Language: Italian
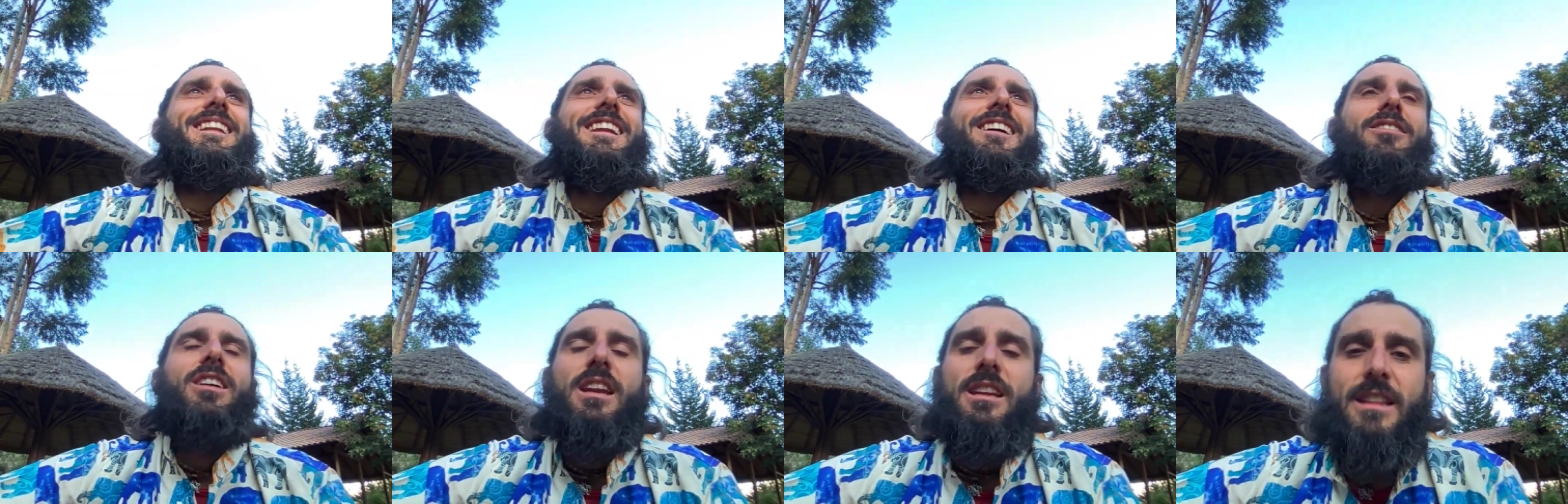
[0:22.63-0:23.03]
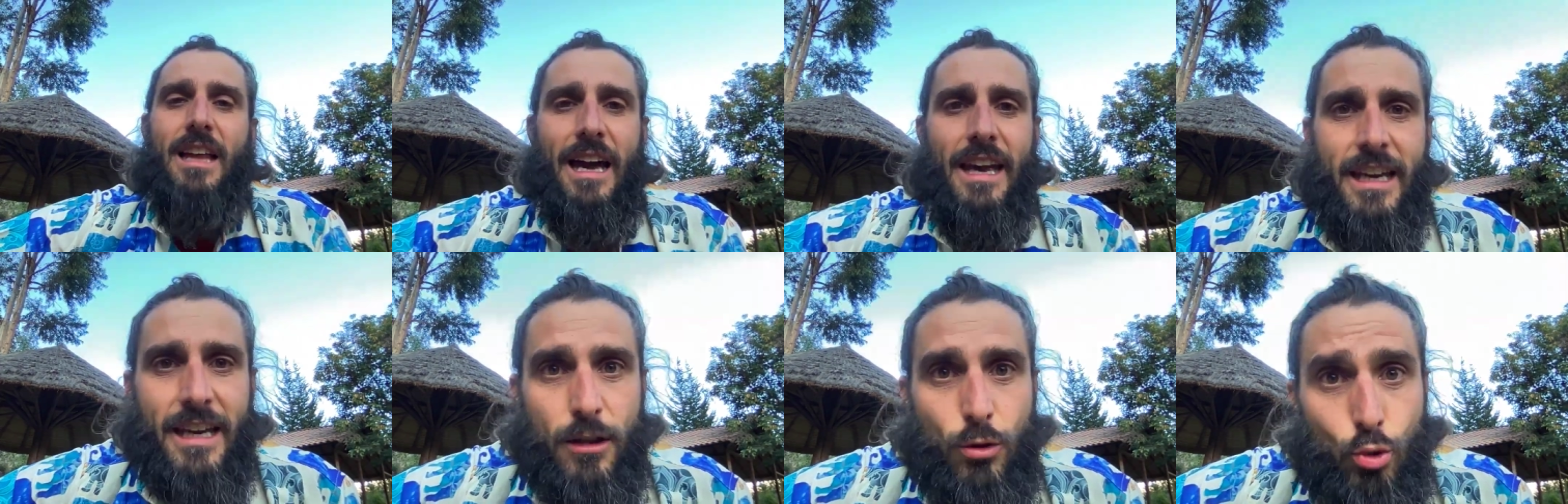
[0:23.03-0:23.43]
La verità
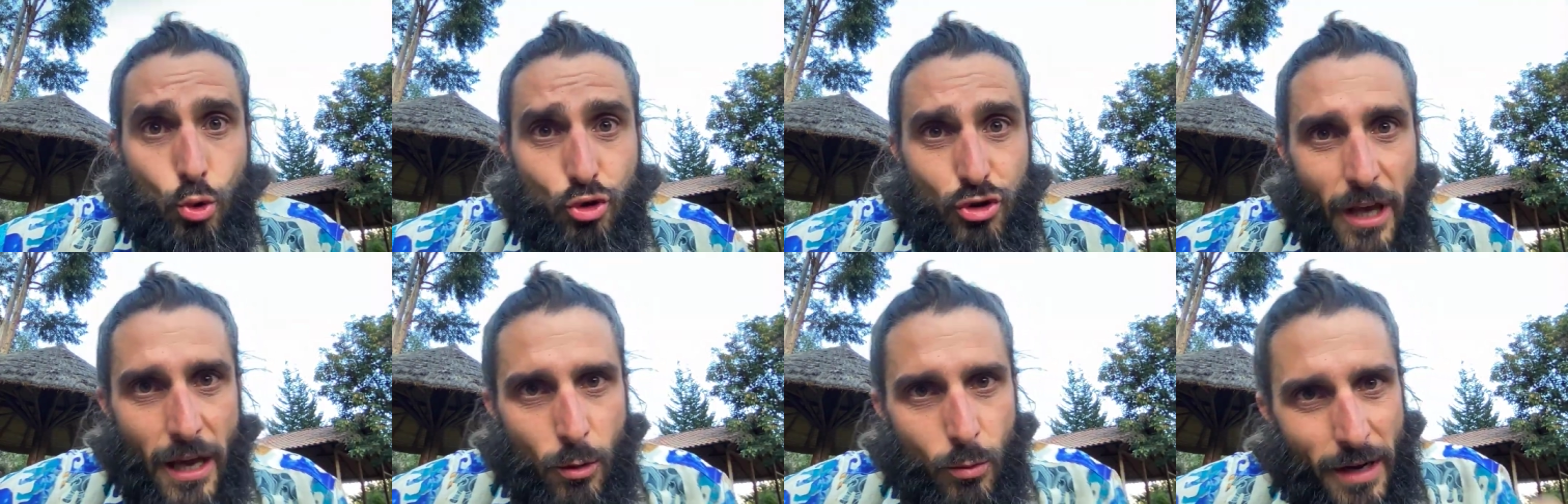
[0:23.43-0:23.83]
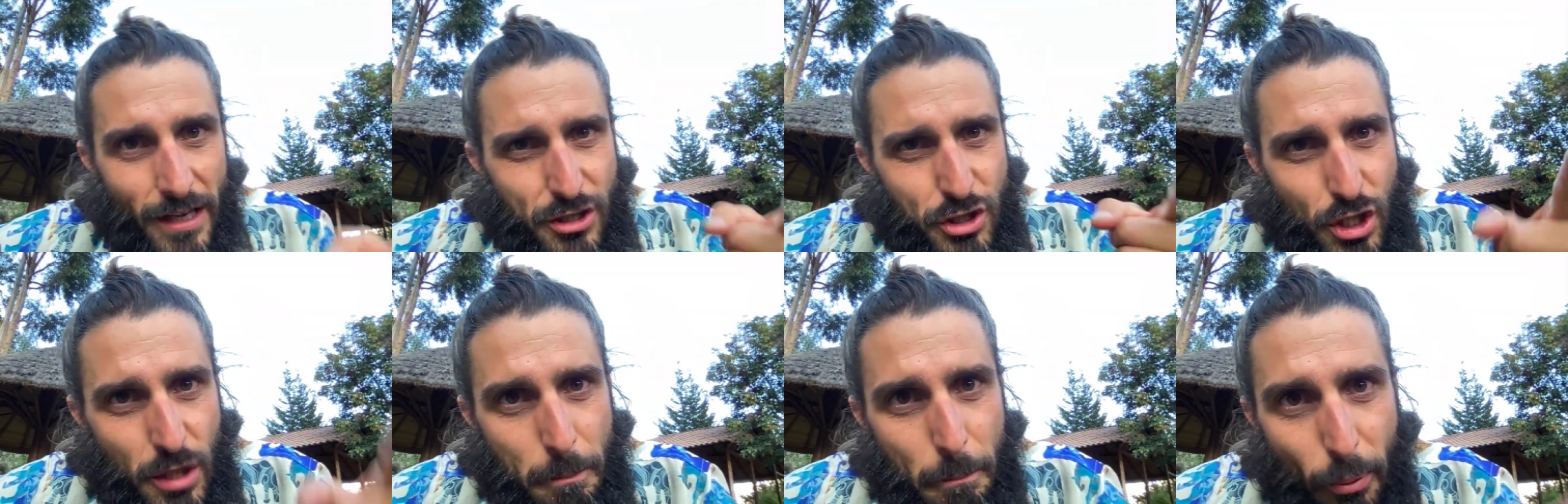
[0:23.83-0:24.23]
è che tu sei una
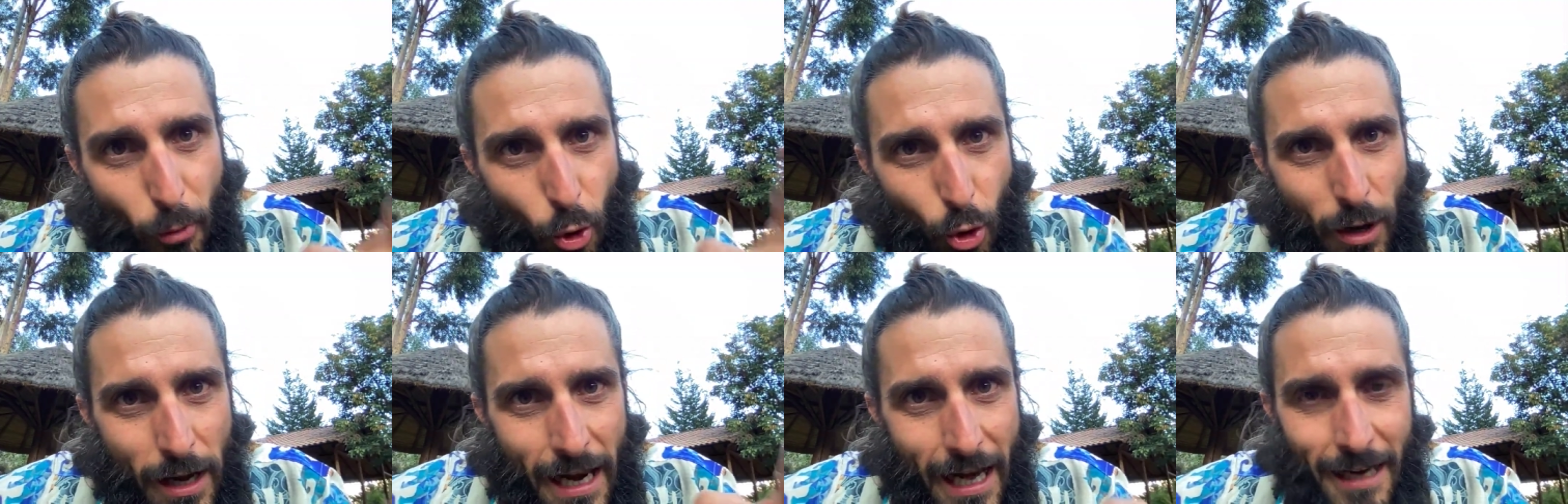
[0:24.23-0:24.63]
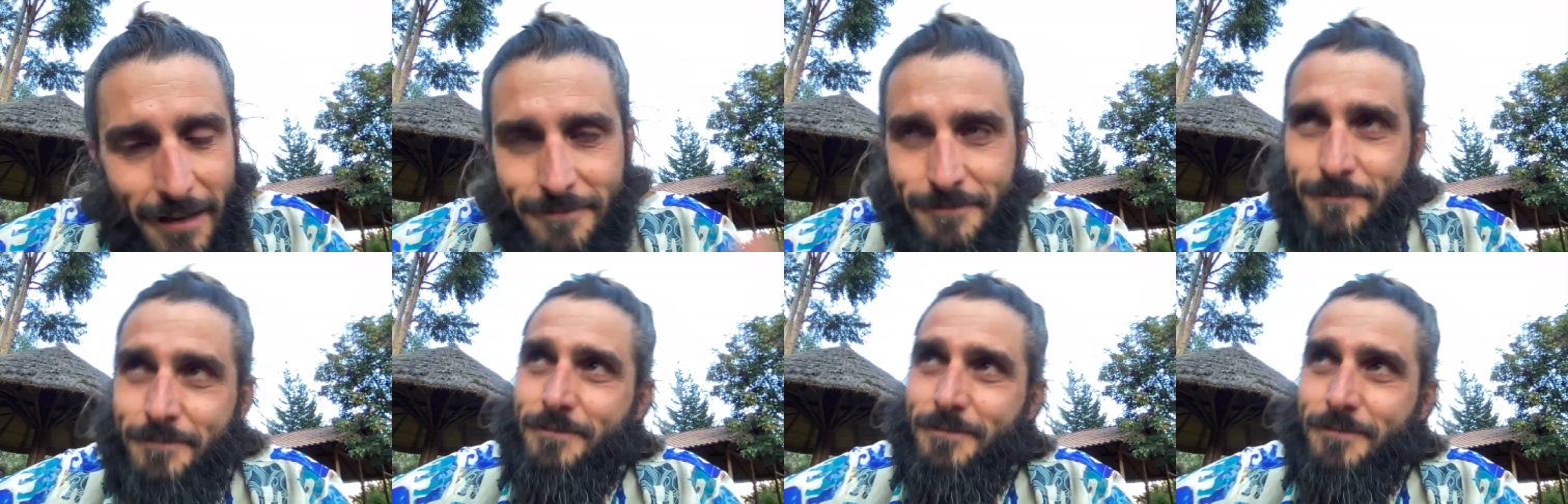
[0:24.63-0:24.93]
cipolla